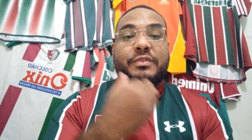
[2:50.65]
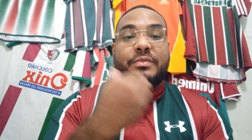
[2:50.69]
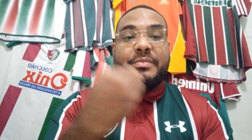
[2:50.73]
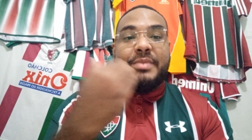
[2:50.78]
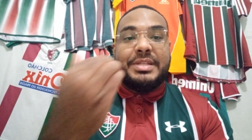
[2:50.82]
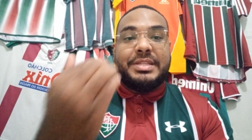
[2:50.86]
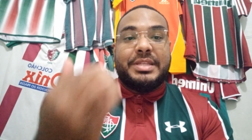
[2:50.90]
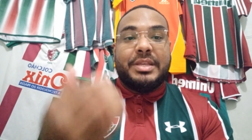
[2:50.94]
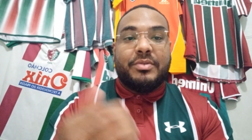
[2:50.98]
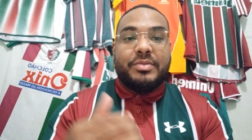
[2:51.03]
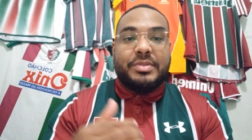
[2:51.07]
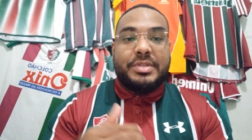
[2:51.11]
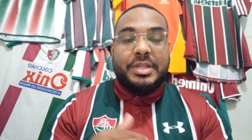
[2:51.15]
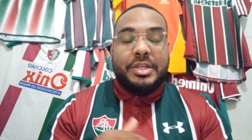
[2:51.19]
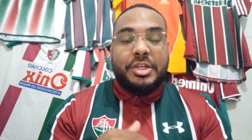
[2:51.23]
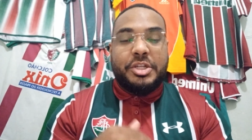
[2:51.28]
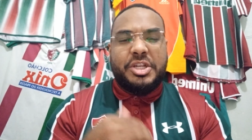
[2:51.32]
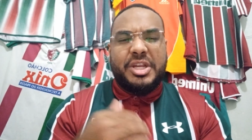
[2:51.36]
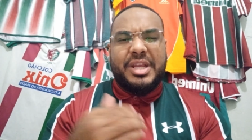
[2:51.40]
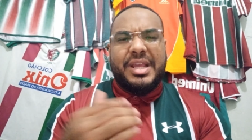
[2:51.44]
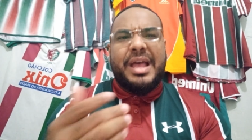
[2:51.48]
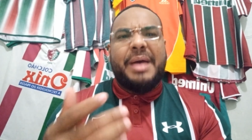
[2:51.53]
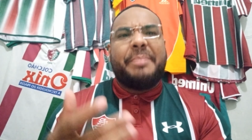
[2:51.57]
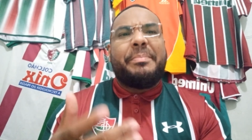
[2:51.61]
o Fluminense sem conseguir
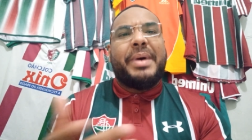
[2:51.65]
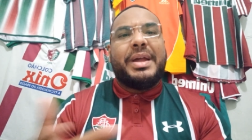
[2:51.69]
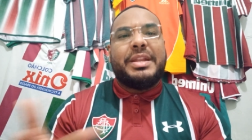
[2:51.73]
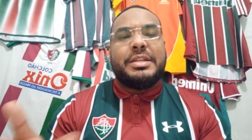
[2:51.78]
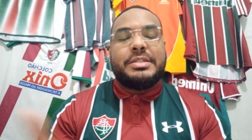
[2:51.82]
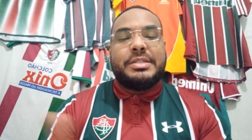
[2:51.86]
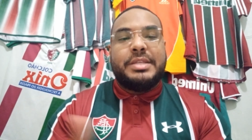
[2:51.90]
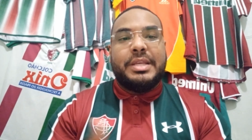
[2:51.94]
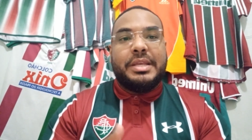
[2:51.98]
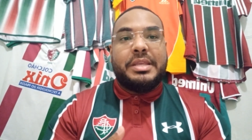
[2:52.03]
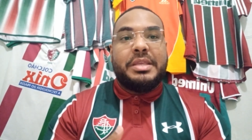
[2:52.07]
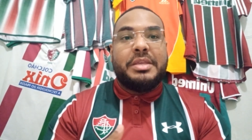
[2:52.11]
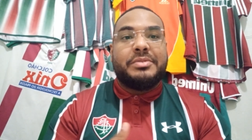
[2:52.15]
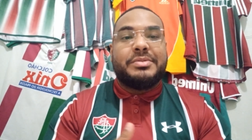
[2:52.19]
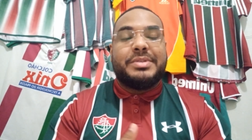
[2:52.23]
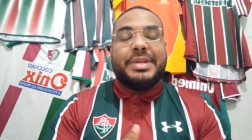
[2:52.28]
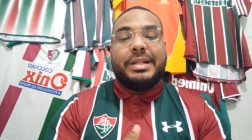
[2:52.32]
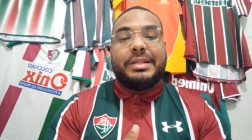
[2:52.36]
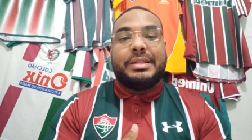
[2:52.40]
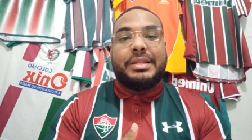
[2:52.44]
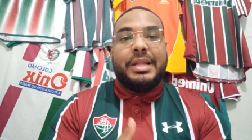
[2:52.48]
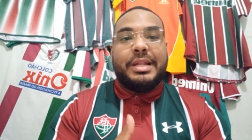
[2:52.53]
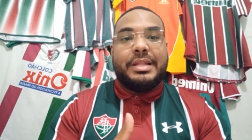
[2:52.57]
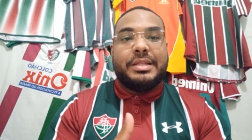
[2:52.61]
chegar, parecia que os
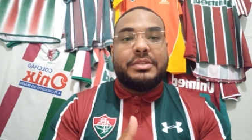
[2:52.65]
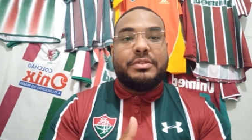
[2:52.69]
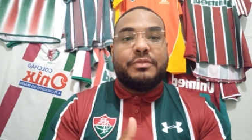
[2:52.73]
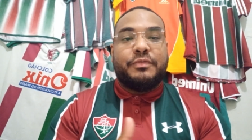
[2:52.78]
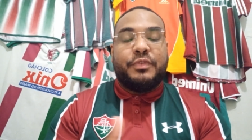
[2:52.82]
atletas